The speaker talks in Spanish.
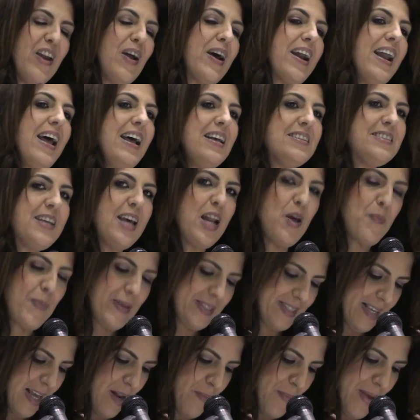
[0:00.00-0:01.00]
Quiero agradecer
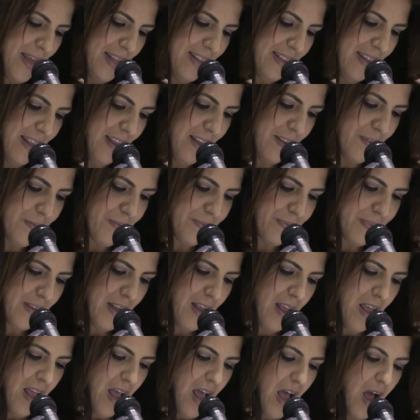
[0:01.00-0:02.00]
especialmente
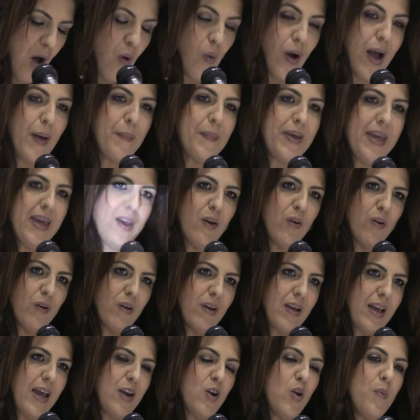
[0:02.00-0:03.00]
a un
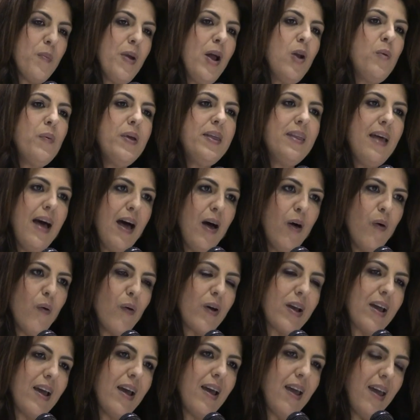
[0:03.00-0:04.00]
amigo que no me ha
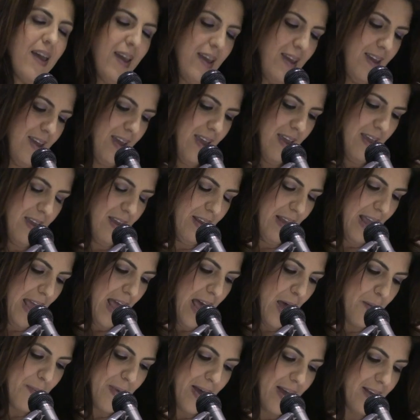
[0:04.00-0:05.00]
olvidado, que eh,
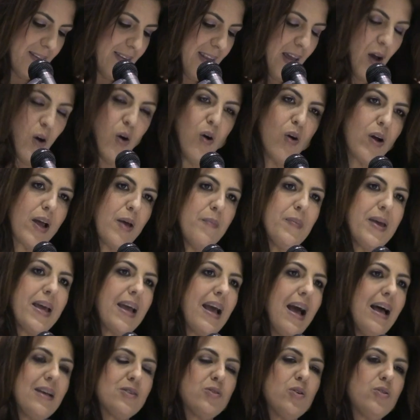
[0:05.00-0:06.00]
jamás dejó que mi
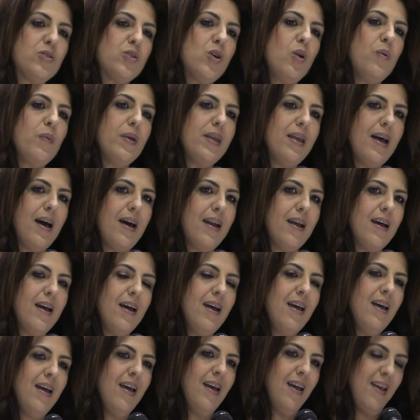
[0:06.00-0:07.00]
caso se olvidara,
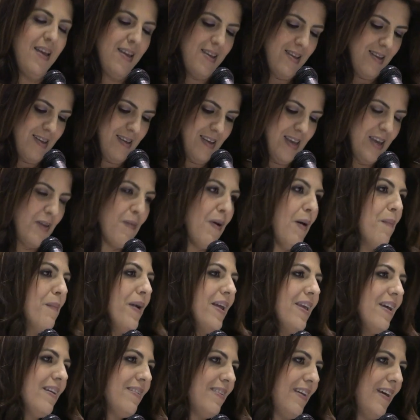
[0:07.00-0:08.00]
Iván
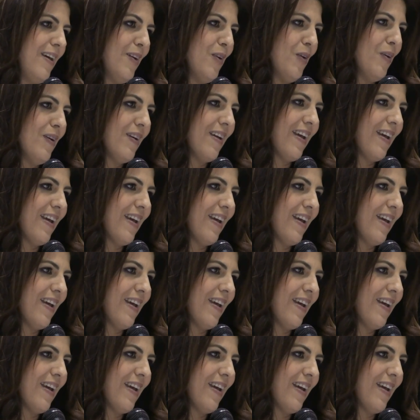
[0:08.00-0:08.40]
Ballesteros,